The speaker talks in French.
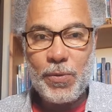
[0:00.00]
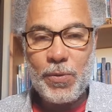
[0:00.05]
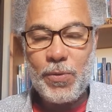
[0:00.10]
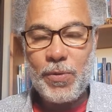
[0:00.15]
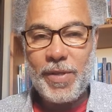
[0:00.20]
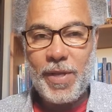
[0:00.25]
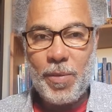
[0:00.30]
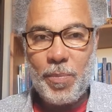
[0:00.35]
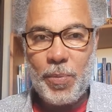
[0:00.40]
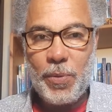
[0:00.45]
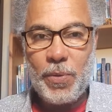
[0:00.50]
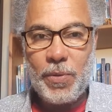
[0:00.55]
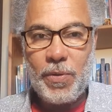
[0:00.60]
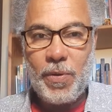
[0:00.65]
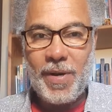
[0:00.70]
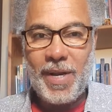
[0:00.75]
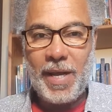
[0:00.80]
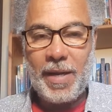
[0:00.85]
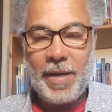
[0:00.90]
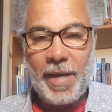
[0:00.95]
tout début de
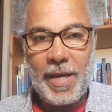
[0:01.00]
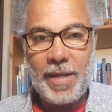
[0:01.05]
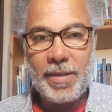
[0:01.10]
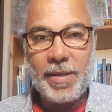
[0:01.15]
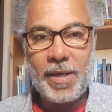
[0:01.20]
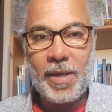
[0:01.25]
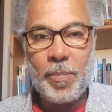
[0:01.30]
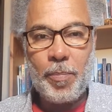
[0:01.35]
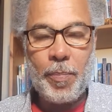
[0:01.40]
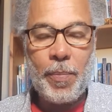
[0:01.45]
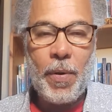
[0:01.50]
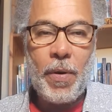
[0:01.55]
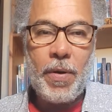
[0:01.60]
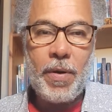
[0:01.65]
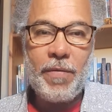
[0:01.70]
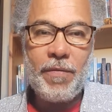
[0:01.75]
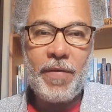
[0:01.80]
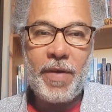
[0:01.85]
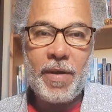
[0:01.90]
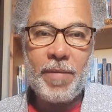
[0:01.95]
la lettre,
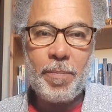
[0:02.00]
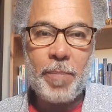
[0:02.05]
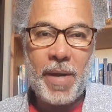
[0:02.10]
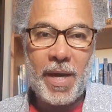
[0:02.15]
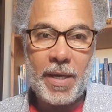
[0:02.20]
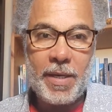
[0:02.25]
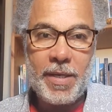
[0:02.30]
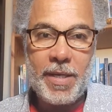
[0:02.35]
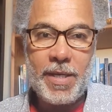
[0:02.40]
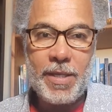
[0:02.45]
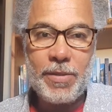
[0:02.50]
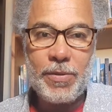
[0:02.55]
Paul va parler